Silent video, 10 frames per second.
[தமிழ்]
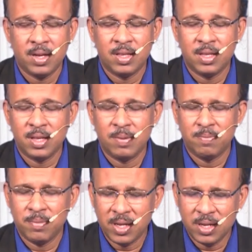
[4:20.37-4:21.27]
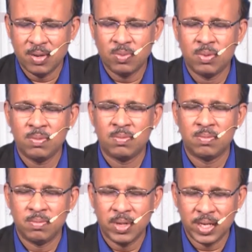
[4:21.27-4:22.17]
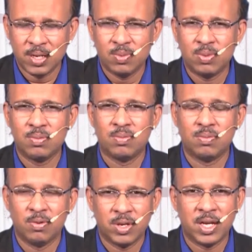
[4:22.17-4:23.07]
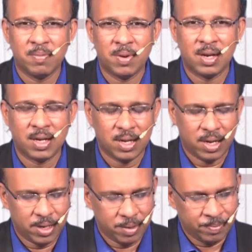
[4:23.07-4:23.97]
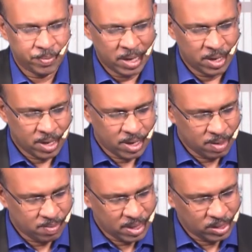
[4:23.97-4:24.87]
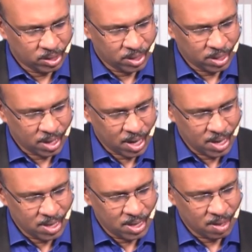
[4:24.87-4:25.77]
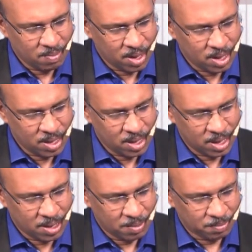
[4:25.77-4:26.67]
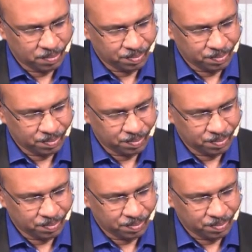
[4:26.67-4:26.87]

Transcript: இது மிகவும் மிகவும் முக்கியமான காரியம் எபேசியர் ஐந்தாம் அதிகாரம்